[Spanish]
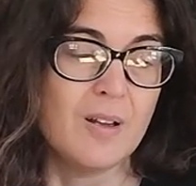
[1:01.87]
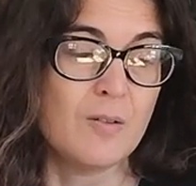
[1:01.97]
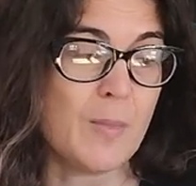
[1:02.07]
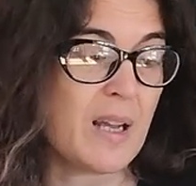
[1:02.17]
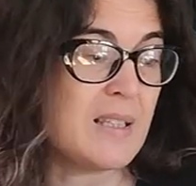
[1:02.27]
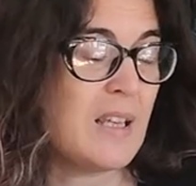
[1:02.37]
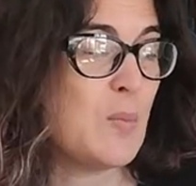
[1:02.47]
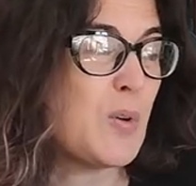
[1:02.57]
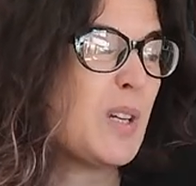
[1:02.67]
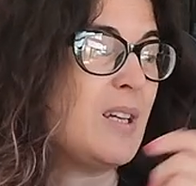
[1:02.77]
No me ha enganchado
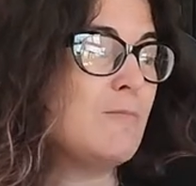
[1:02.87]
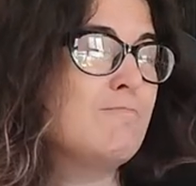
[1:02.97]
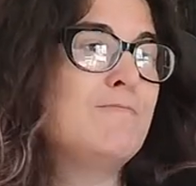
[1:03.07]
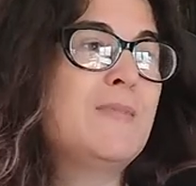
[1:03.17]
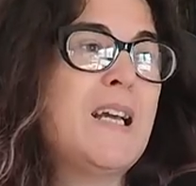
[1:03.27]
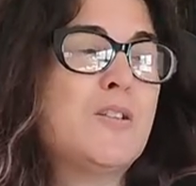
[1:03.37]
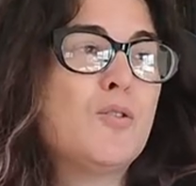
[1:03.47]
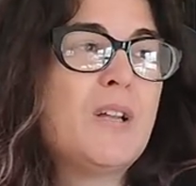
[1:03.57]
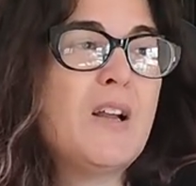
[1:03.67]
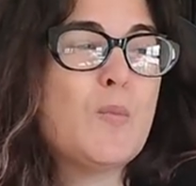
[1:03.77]
porque la
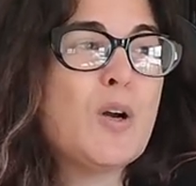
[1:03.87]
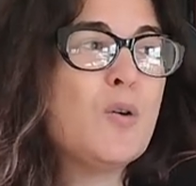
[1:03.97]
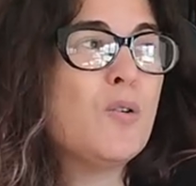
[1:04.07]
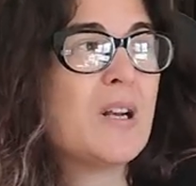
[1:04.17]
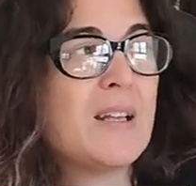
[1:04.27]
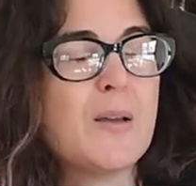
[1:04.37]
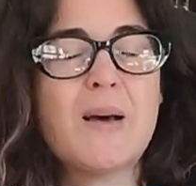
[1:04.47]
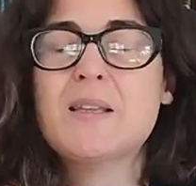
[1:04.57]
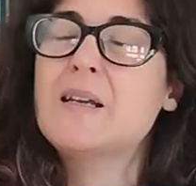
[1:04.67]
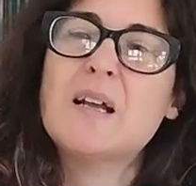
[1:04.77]
historia, a lo mejor la
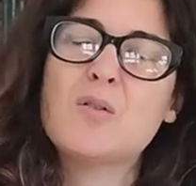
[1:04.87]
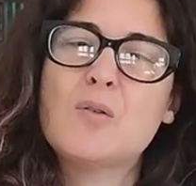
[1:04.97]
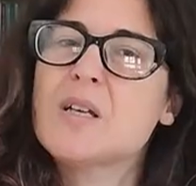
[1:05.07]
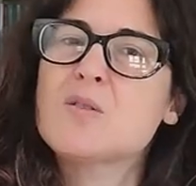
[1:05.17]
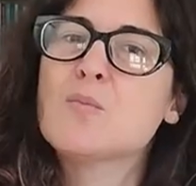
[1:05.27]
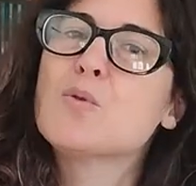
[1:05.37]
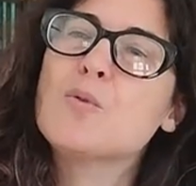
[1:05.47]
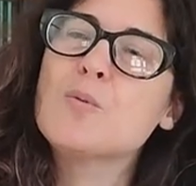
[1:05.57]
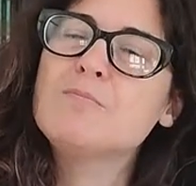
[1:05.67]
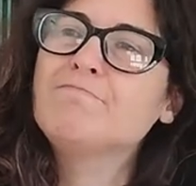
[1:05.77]
temática no es, muy,
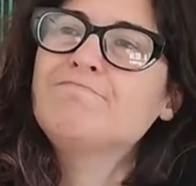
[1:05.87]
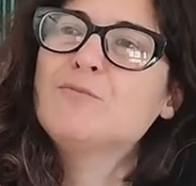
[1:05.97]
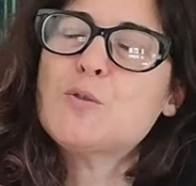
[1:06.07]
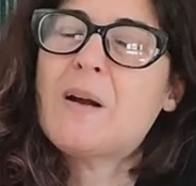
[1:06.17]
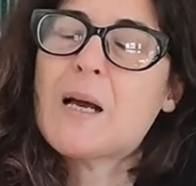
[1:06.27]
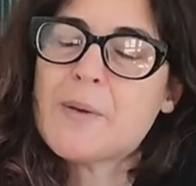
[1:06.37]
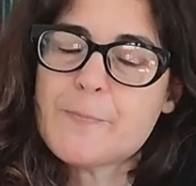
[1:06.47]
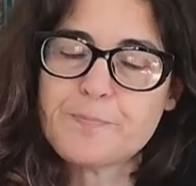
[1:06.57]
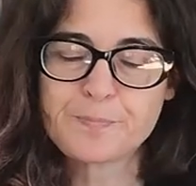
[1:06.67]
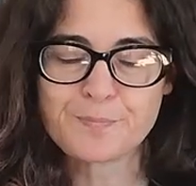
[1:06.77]
no es para mí.
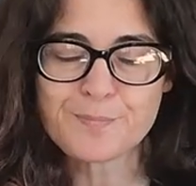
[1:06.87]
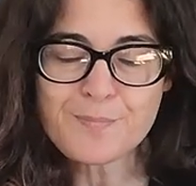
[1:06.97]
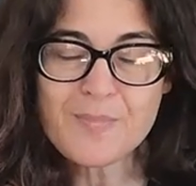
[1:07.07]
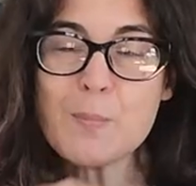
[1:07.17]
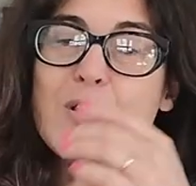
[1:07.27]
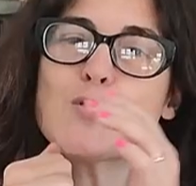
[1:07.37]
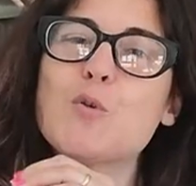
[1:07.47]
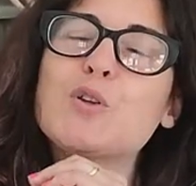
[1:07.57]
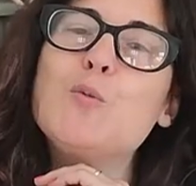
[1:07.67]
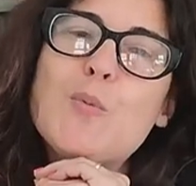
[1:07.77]
Pero os
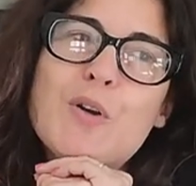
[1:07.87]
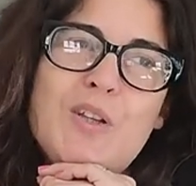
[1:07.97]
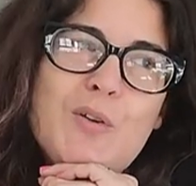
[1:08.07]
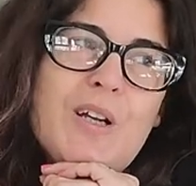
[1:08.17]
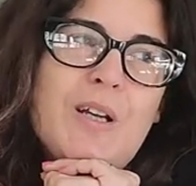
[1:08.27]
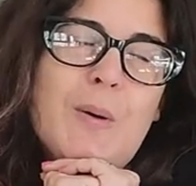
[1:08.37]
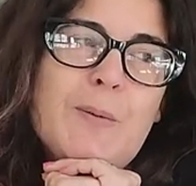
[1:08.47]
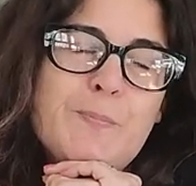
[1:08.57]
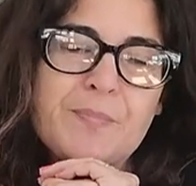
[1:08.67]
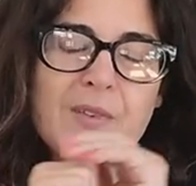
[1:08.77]
cuento un poquito de qué va.
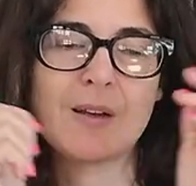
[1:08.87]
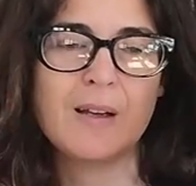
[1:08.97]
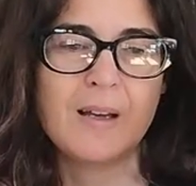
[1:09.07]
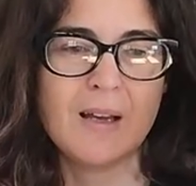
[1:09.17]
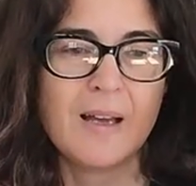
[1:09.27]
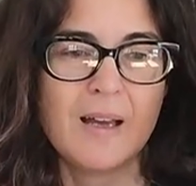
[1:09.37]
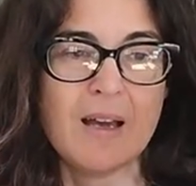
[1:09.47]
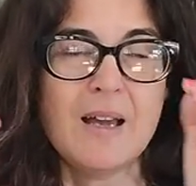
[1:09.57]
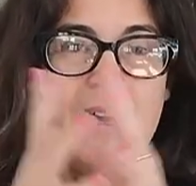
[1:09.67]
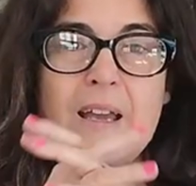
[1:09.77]

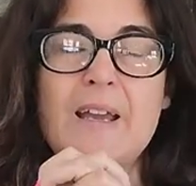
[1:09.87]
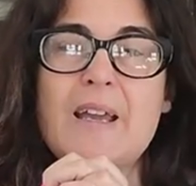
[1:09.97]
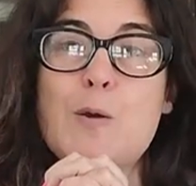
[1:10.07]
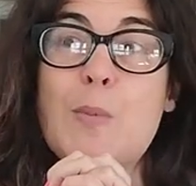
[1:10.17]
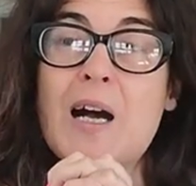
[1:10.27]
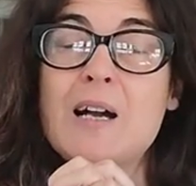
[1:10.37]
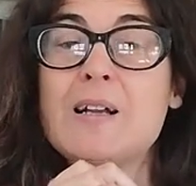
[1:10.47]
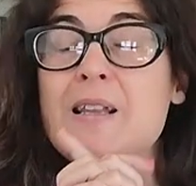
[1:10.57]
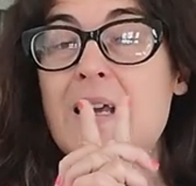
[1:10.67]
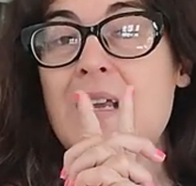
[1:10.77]
Eh, va,
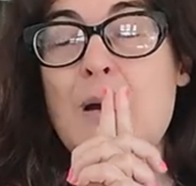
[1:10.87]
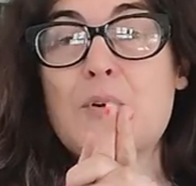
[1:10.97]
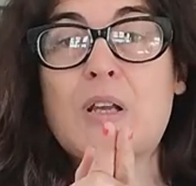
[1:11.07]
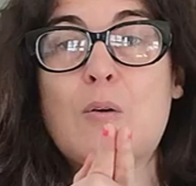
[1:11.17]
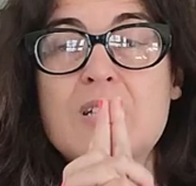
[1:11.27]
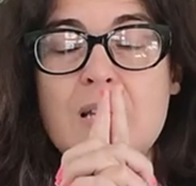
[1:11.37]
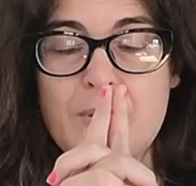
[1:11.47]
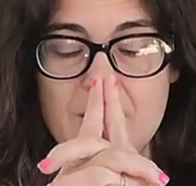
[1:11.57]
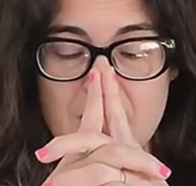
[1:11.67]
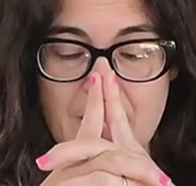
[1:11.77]
eh, la protagonista
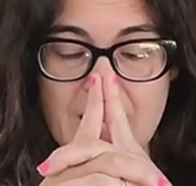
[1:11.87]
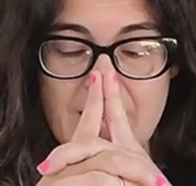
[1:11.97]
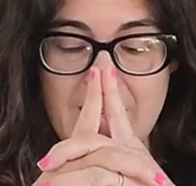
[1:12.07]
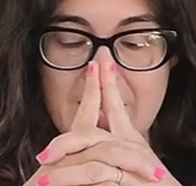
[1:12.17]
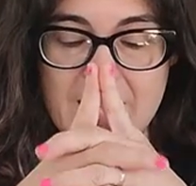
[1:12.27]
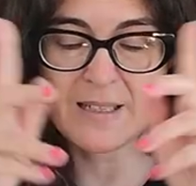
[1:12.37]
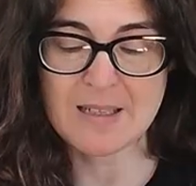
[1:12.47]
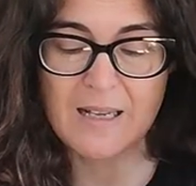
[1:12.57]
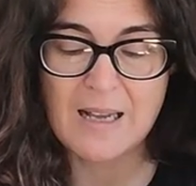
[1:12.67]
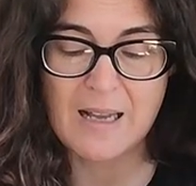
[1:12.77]
principal
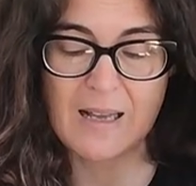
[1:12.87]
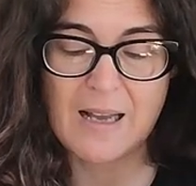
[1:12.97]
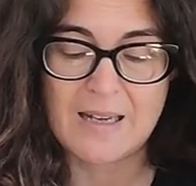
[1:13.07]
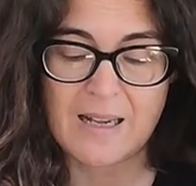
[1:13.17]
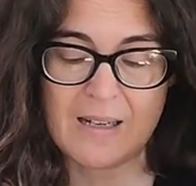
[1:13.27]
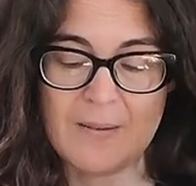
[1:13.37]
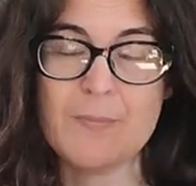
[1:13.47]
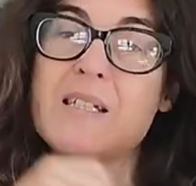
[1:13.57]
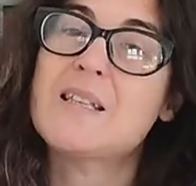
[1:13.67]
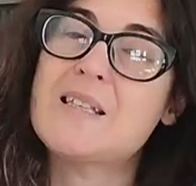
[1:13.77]
es Akane,
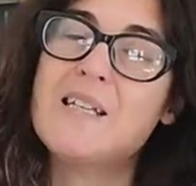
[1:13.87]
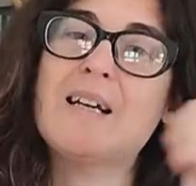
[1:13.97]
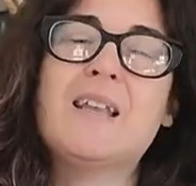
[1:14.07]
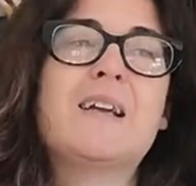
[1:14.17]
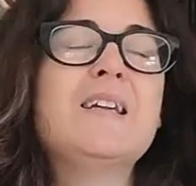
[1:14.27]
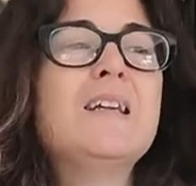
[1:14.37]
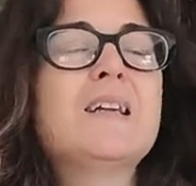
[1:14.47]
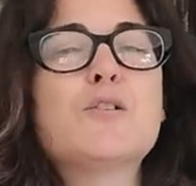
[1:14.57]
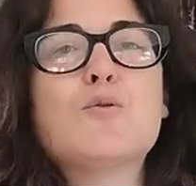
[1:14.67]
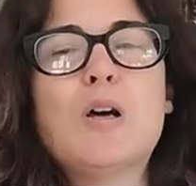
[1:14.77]
esta chica de aquí,
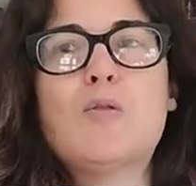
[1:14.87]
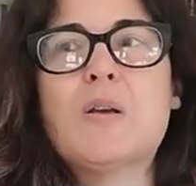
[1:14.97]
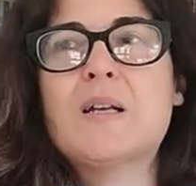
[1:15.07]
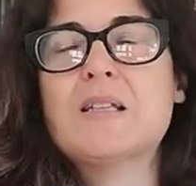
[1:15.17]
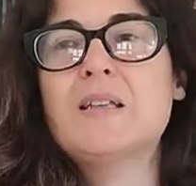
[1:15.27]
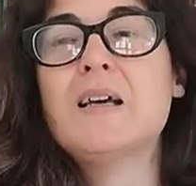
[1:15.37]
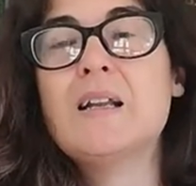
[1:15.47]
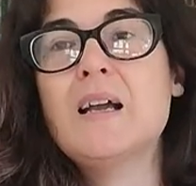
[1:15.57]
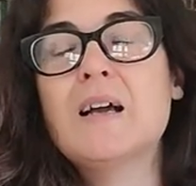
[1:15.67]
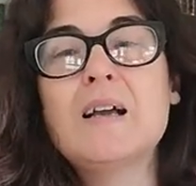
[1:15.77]
que es una
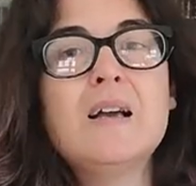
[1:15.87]
universitaria,